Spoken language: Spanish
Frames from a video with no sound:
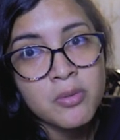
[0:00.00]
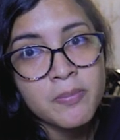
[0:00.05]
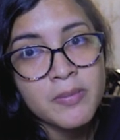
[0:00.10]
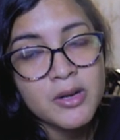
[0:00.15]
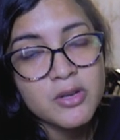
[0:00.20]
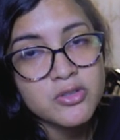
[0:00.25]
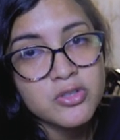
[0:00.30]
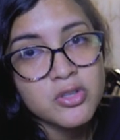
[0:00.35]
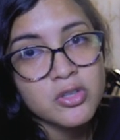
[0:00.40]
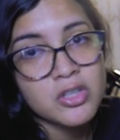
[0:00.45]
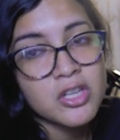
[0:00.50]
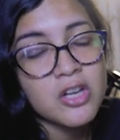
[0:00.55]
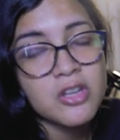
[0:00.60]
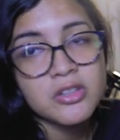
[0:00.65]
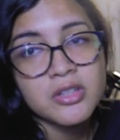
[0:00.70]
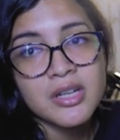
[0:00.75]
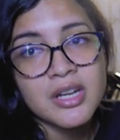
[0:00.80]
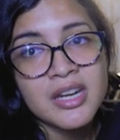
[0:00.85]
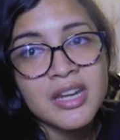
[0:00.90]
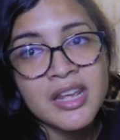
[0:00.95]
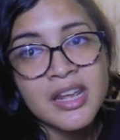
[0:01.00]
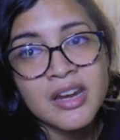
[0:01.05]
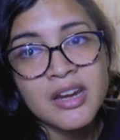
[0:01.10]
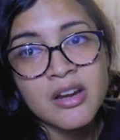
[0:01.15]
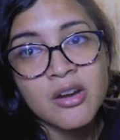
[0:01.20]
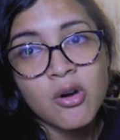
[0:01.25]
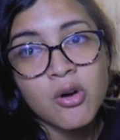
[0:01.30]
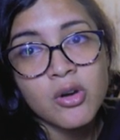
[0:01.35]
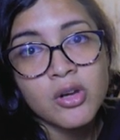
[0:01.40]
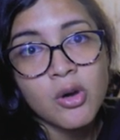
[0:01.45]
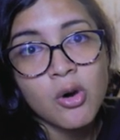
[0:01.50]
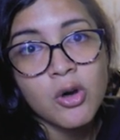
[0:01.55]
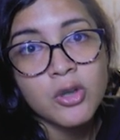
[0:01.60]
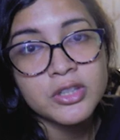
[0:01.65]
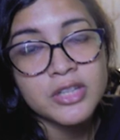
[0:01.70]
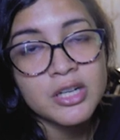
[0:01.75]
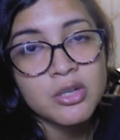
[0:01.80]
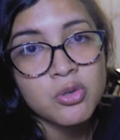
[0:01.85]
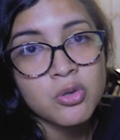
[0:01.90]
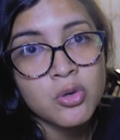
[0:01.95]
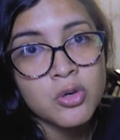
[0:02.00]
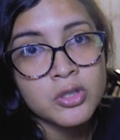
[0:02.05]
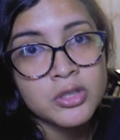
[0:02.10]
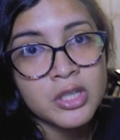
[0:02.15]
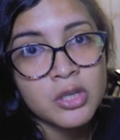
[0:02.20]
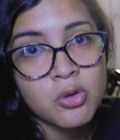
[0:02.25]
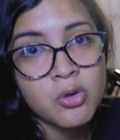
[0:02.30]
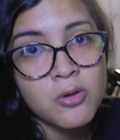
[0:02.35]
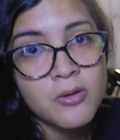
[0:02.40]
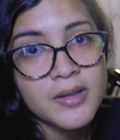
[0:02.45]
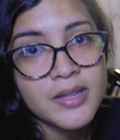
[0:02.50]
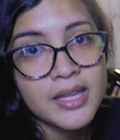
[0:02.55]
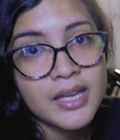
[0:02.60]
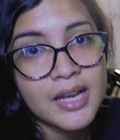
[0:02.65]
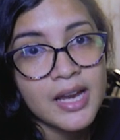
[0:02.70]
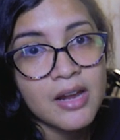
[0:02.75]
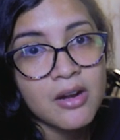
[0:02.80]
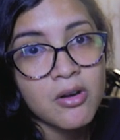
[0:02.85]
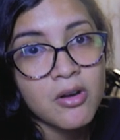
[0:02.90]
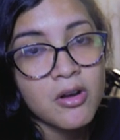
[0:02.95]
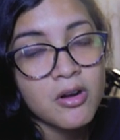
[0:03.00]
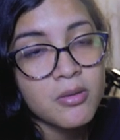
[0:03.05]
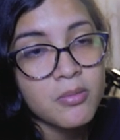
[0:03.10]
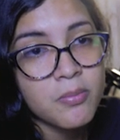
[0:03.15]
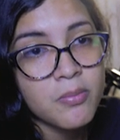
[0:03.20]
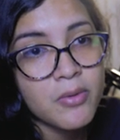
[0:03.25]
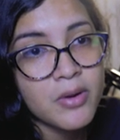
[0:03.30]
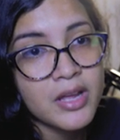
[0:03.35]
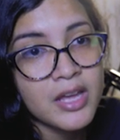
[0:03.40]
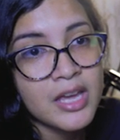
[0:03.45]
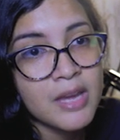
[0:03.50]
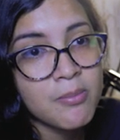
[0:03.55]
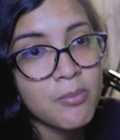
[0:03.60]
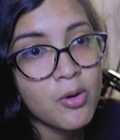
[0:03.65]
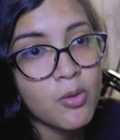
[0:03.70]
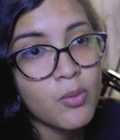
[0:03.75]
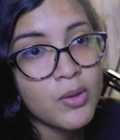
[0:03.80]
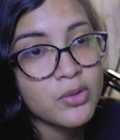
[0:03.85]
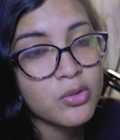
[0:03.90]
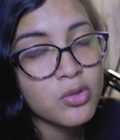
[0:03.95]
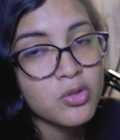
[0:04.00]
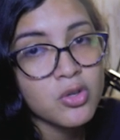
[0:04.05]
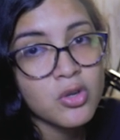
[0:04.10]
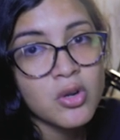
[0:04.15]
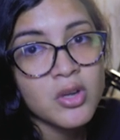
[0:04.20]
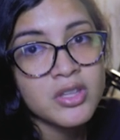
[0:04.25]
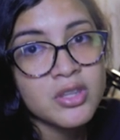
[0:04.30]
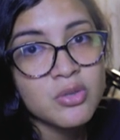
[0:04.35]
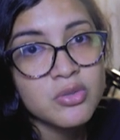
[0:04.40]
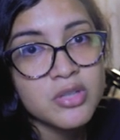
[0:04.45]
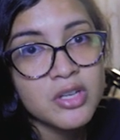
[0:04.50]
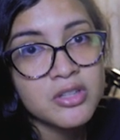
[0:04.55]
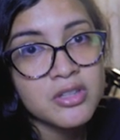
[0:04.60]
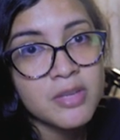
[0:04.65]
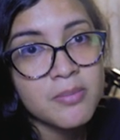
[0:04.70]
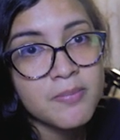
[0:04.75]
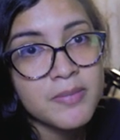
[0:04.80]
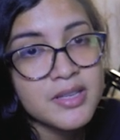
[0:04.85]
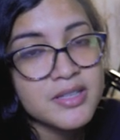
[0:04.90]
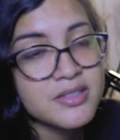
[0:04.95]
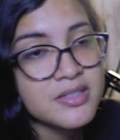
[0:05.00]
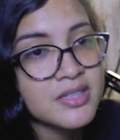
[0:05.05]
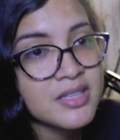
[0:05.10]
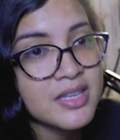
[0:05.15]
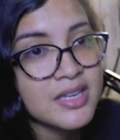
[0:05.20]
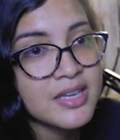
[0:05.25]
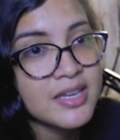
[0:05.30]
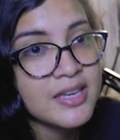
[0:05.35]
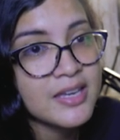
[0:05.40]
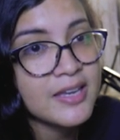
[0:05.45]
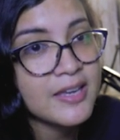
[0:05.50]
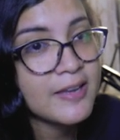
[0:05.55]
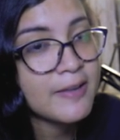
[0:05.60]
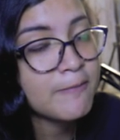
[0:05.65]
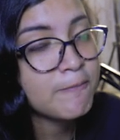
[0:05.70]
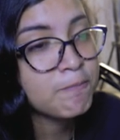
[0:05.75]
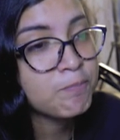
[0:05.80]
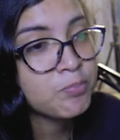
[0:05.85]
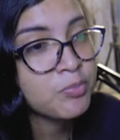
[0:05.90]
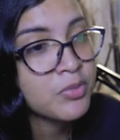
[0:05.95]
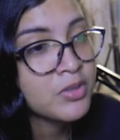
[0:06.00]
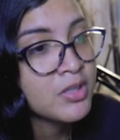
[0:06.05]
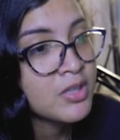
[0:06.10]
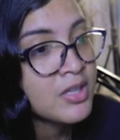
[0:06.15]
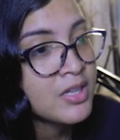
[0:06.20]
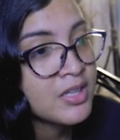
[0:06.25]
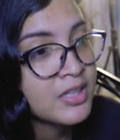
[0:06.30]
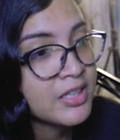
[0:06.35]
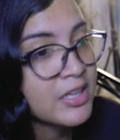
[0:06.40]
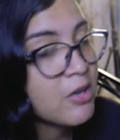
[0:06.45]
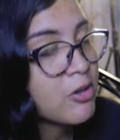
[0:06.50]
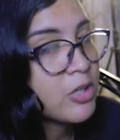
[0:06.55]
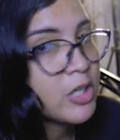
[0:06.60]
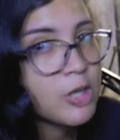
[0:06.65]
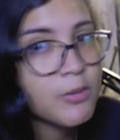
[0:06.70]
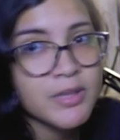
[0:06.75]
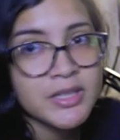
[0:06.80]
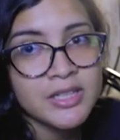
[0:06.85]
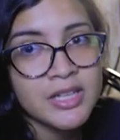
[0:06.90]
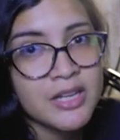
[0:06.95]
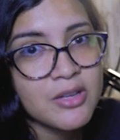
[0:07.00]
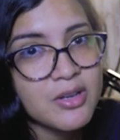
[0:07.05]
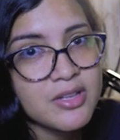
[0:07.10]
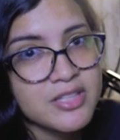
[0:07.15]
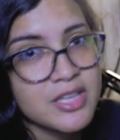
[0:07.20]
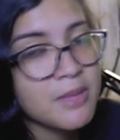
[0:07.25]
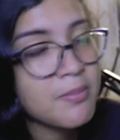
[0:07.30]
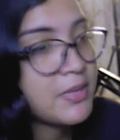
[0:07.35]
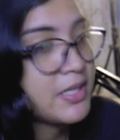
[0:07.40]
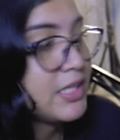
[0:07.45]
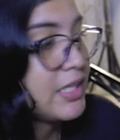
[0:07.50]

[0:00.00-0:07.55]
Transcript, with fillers: Pero si yo quiero tener otra, otra curva de calor, por ejemplo, cuando yo no esté usando el PC, mm, quiero que los ventiladores siempre estén